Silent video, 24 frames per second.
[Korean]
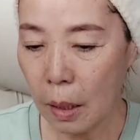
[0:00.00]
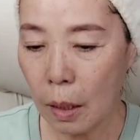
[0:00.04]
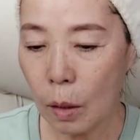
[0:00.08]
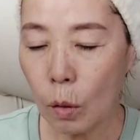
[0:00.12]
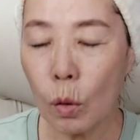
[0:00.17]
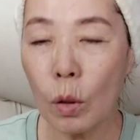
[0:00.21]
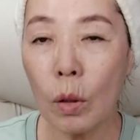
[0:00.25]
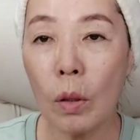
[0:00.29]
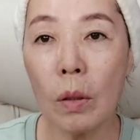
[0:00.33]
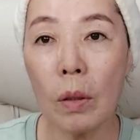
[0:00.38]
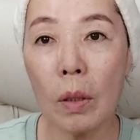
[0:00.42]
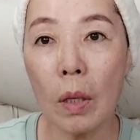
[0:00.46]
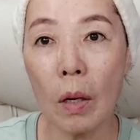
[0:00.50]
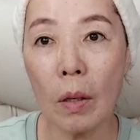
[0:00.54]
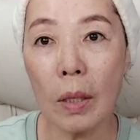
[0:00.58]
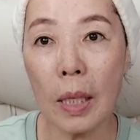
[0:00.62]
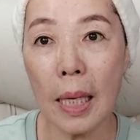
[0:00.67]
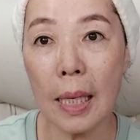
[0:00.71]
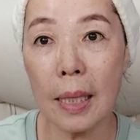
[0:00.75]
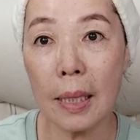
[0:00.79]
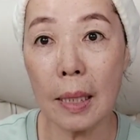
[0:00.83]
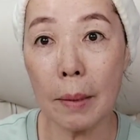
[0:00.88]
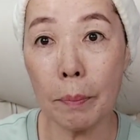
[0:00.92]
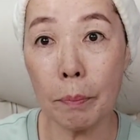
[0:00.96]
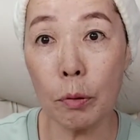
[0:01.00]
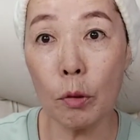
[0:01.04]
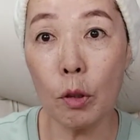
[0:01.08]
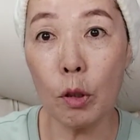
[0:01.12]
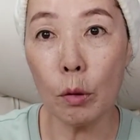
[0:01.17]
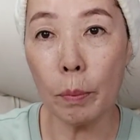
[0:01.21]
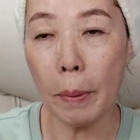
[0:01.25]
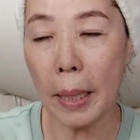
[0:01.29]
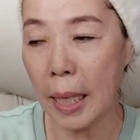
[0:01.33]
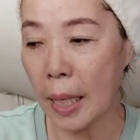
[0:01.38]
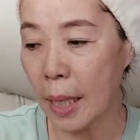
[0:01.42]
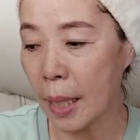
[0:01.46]
그리고 여기에 이제
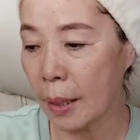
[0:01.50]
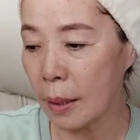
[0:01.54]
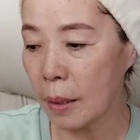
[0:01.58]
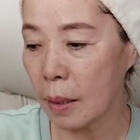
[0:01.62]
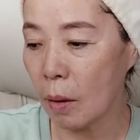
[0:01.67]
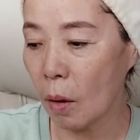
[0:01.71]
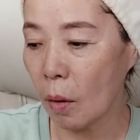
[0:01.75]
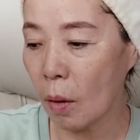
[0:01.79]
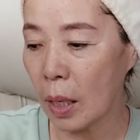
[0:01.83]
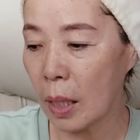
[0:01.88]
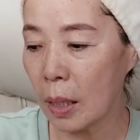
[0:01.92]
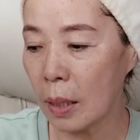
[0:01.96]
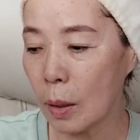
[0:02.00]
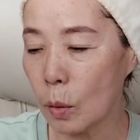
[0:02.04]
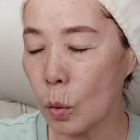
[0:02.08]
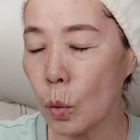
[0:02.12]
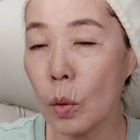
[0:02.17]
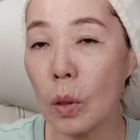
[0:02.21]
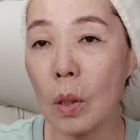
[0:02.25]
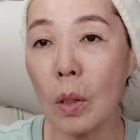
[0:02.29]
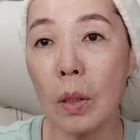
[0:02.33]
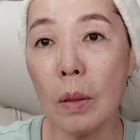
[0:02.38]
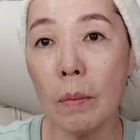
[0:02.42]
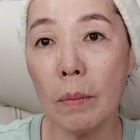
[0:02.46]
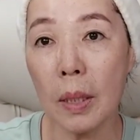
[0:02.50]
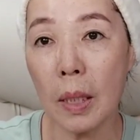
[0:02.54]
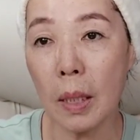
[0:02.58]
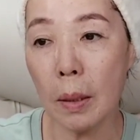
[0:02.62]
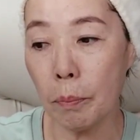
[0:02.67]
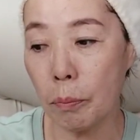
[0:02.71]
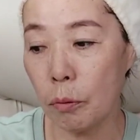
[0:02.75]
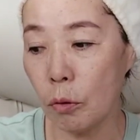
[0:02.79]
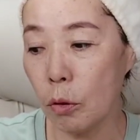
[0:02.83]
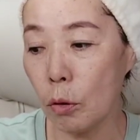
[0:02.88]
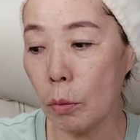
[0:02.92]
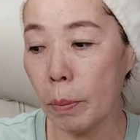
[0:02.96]
블루베리가 들어가는데,
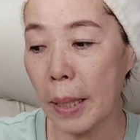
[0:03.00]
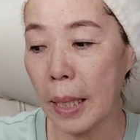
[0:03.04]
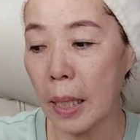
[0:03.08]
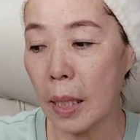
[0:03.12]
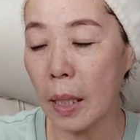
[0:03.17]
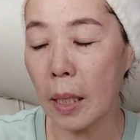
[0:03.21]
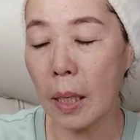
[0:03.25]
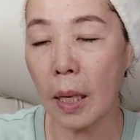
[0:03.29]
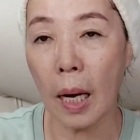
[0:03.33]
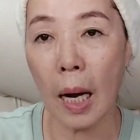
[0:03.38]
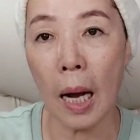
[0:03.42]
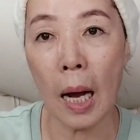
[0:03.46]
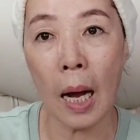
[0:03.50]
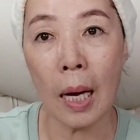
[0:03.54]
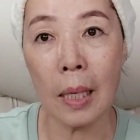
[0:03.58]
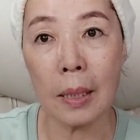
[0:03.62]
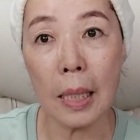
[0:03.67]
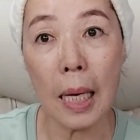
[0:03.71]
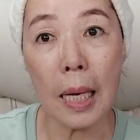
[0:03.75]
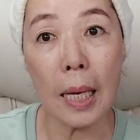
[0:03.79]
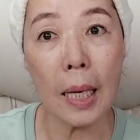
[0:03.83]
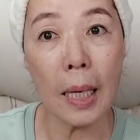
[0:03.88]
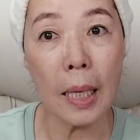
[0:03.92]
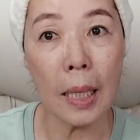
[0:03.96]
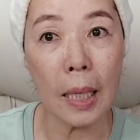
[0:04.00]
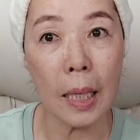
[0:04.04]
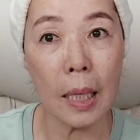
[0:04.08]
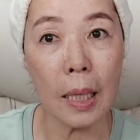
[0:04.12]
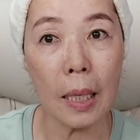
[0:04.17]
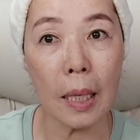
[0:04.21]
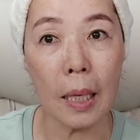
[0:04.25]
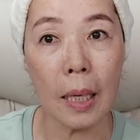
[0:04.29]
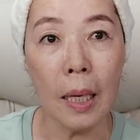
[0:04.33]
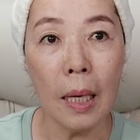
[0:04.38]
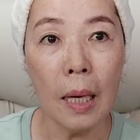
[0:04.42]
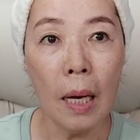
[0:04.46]
소선님들이 블루베리가
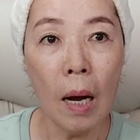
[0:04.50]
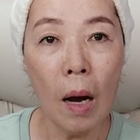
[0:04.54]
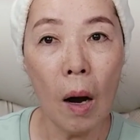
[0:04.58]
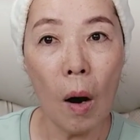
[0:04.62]
색깔이